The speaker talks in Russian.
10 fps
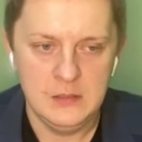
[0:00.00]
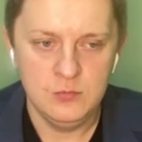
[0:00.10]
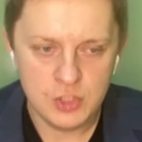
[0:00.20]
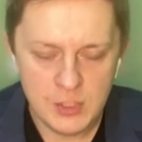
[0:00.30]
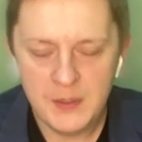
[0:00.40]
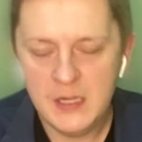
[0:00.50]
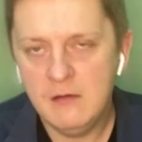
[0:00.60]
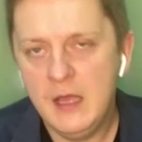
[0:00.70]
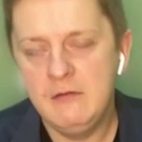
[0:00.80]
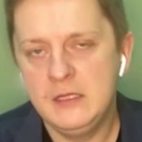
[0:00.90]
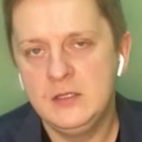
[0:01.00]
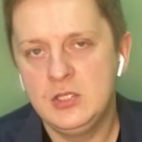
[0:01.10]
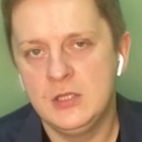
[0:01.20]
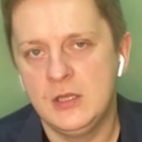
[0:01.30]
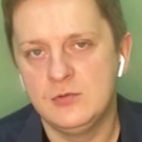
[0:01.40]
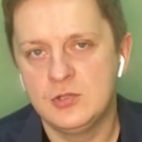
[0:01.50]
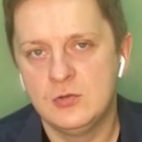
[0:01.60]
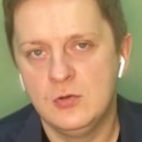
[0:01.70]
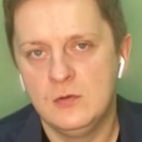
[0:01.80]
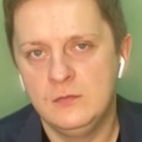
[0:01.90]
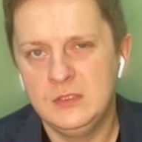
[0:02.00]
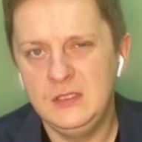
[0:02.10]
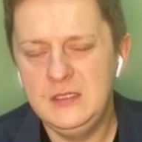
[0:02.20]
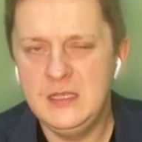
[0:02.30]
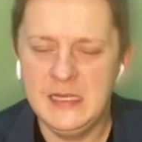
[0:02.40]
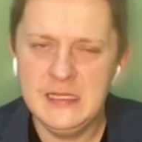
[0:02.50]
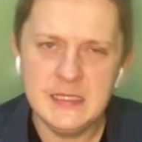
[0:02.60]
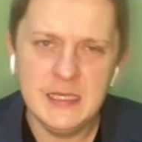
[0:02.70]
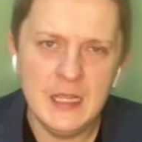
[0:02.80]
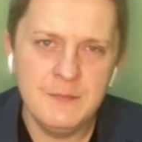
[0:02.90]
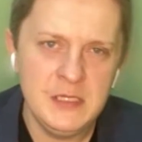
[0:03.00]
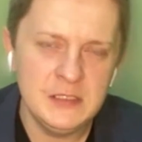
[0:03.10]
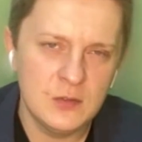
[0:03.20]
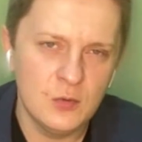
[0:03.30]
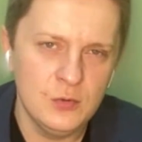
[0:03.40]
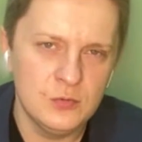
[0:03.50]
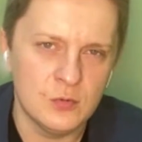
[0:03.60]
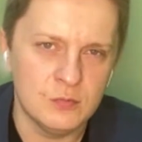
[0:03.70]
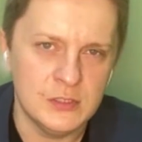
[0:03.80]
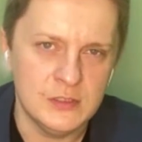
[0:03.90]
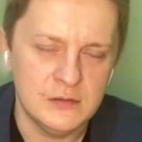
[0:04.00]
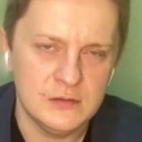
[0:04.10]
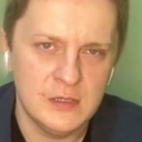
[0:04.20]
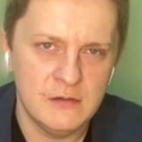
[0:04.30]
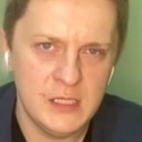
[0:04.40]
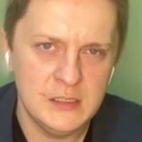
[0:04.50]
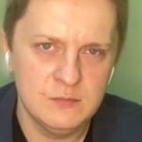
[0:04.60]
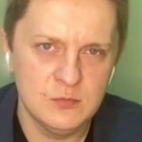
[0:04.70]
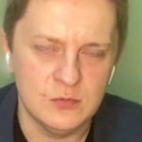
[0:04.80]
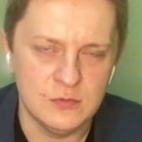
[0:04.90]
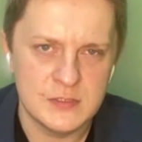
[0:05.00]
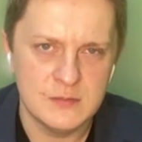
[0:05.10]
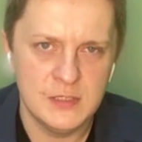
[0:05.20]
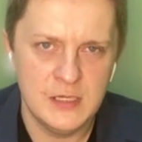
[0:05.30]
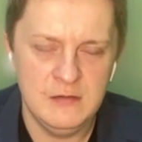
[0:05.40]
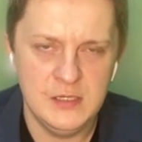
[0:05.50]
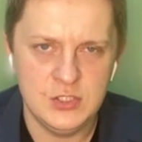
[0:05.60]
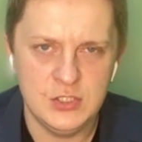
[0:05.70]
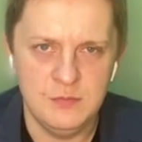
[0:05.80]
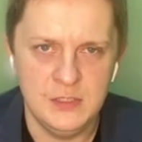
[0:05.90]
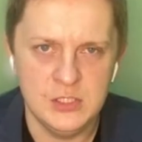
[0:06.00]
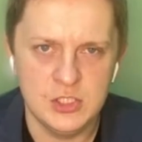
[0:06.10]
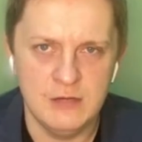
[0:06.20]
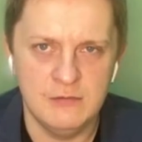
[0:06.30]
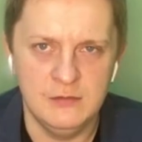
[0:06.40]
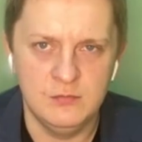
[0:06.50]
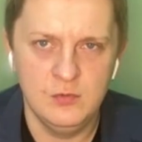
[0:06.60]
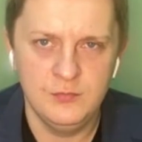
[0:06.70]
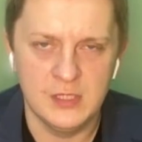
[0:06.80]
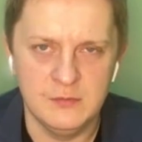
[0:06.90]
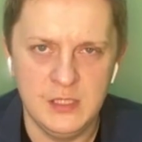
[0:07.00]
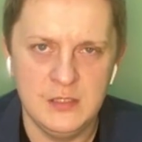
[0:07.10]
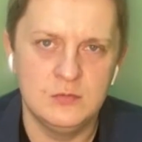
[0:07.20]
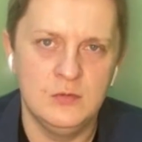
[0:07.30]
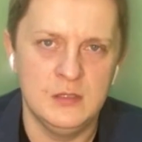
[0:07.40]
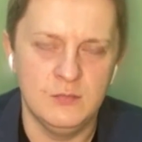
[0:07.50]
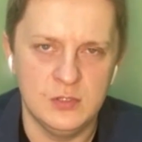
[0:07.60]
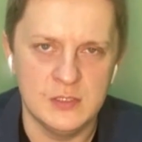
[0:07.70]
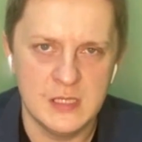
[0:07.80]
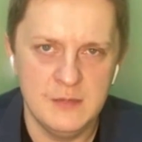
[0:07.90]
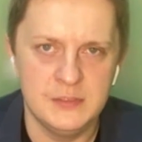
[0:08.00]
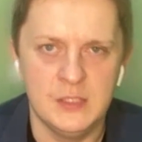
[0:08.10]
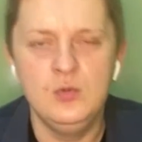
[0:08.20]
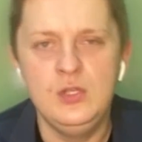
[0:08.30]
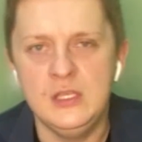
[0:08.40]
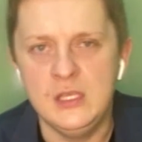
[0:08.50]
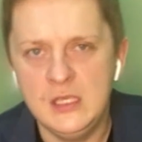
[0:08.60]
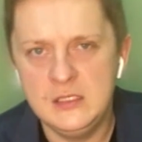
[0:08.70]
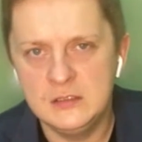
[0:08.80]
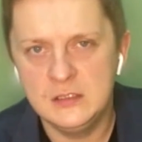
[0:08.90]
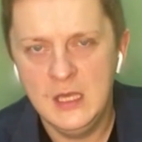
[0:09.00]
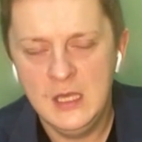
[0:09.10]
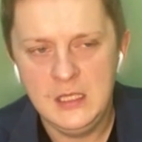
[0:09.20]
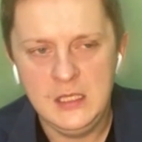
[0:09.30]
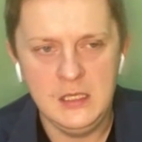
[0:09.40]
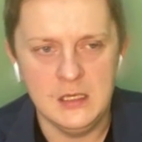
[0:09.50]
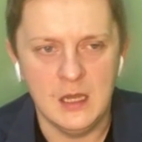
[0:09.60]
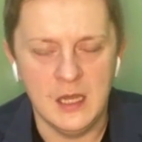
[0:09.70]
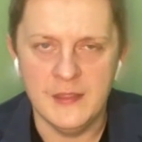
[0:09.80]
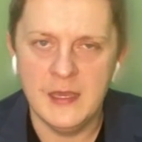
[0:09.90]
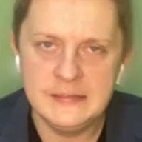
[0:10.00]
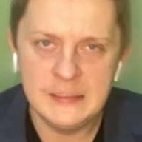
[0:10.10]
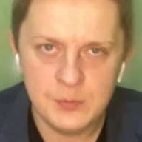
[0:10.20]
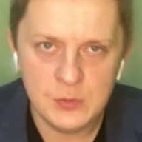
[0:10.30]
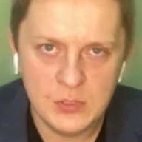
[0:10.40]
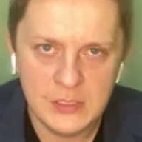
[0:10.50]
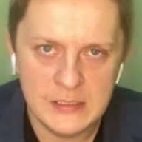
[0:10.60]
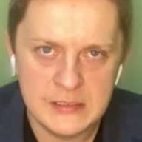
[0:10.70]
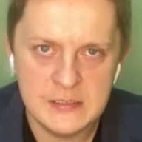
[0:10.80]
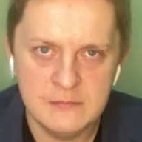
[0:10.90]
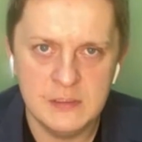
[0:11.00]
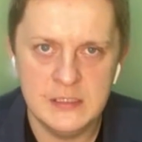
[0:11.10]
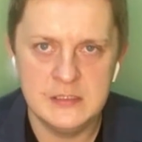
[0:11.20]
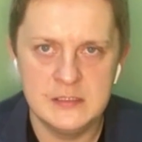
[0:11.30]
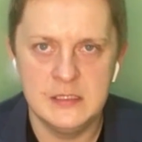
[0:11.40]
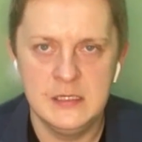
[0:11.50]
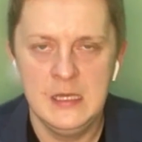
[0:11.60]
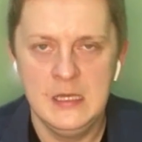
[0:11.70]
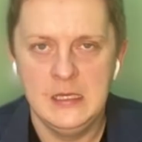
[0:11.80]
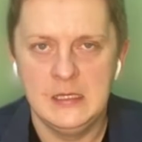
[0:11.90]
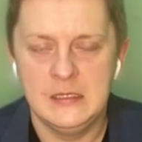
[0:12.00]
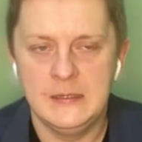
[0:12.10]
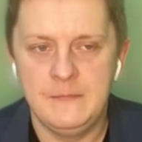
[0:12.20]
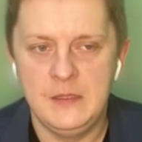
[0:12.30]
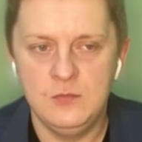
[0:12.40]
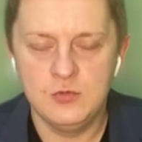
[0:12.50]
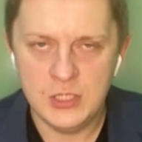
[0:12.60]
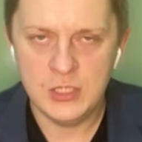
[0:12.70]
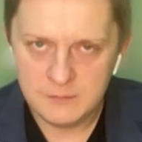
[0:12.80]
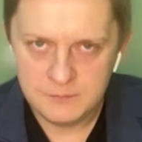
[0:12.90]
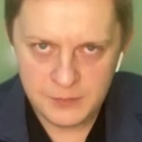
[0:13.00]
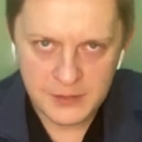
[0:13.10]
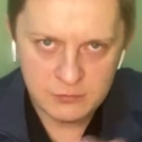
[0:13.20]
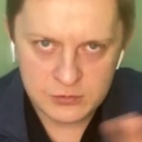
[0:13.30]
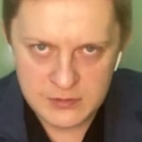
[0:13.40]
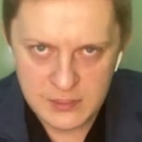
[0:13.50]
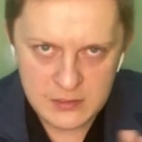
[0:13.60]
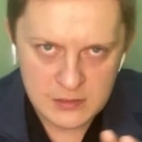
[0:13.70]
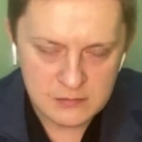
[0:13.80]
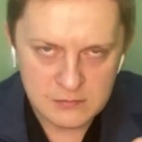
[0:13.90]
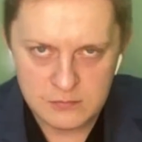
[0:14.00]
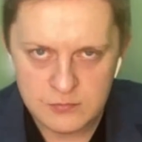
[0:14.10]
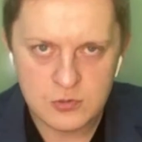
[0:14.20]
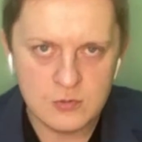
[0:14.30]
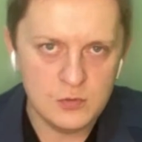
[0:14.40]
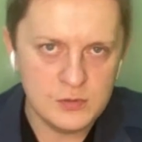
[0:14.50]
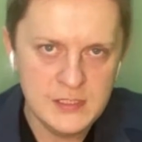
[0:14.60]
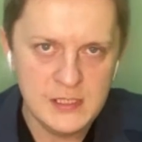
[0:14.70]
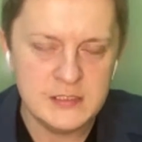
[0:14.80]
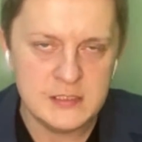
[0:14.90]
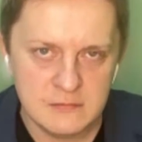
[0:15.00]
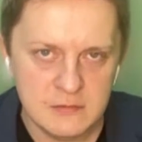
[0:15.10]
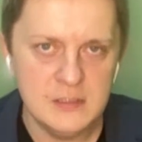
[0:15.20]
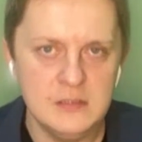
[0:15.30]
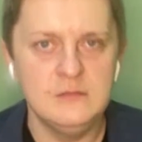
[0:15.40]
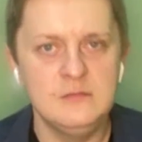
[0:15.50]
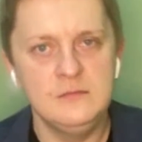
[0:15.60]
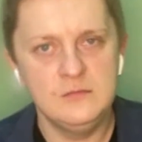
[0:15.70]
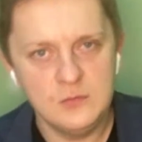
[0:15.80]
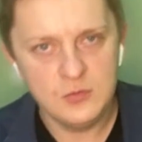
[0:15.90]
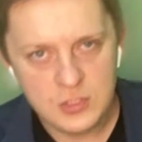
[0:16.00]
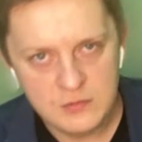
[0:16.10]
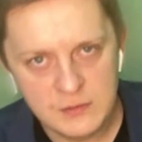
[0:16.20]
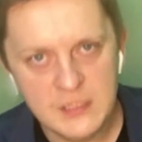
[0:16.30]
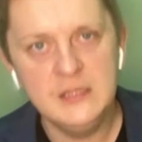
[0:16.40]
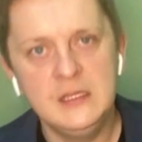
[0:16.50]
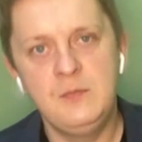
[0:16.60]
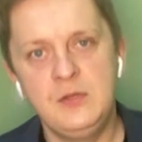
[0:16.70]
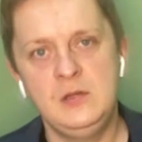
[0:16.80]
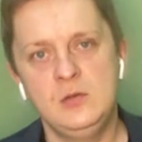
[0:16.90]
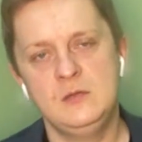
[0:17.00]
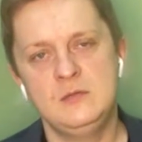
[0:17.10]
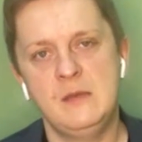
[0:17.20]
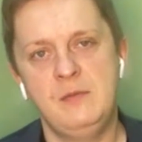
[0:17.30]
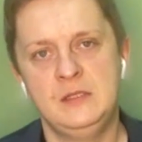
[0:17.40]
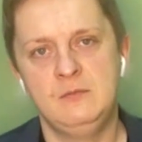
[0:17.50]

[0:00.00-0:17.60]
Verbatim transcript: А, и уже поговаривать начинают, что вот и Зеленский как бы не такой удобный. Говорят ему, собирай вещи, переезжай во Львов, там едь куда-нибудь на Запад, а он не едет. И она плохо отзывается. А, и уже, как вот, знаете, что, мол, Зеленского очень выгодно определенным